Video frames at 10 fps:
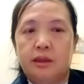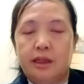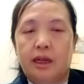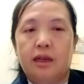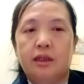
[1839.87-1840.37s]

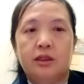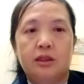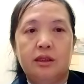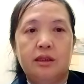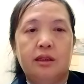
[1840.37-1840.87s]
chị
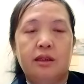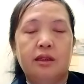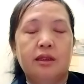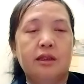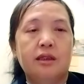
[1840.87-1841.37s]

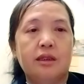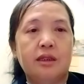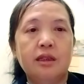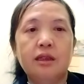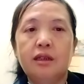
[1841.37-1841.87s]

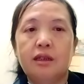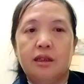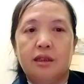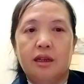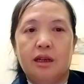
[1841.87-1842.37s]
khi
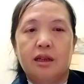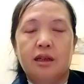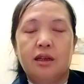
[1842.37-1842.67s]
tiền